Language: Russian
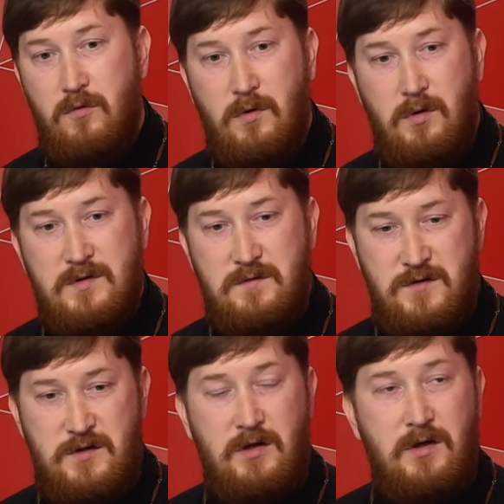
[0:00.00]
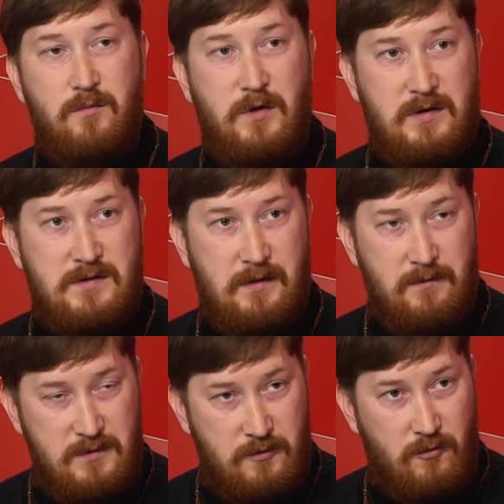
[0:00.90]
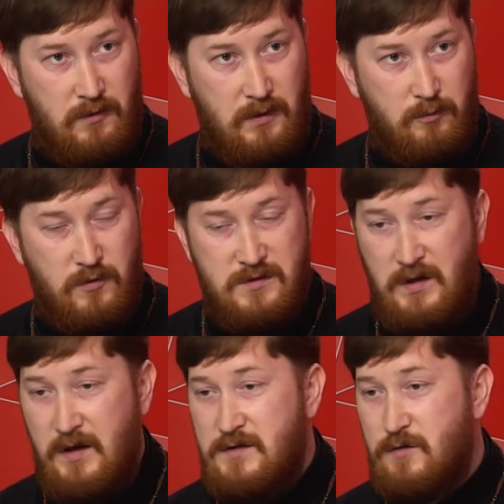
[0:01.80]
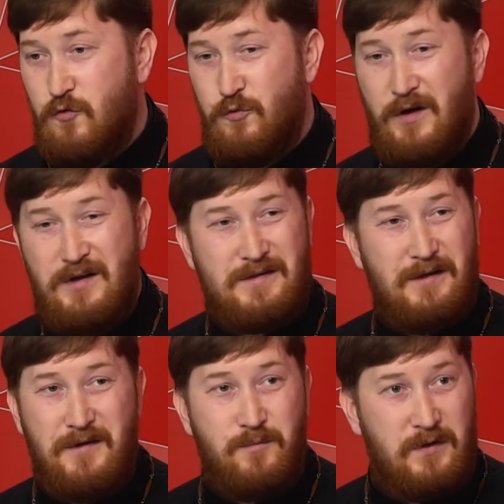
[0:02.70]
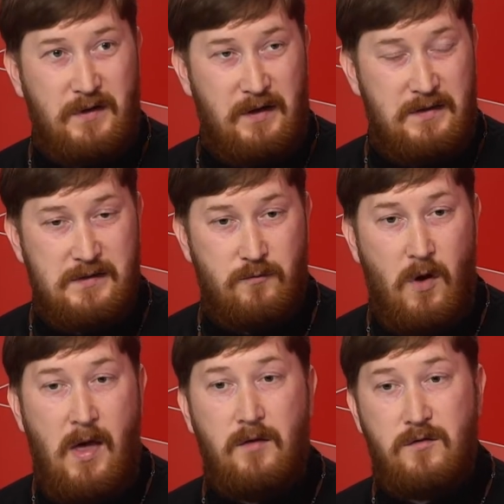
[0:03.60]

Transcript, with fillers: э, священник благословит строгий пост, третьему благословит по третьему.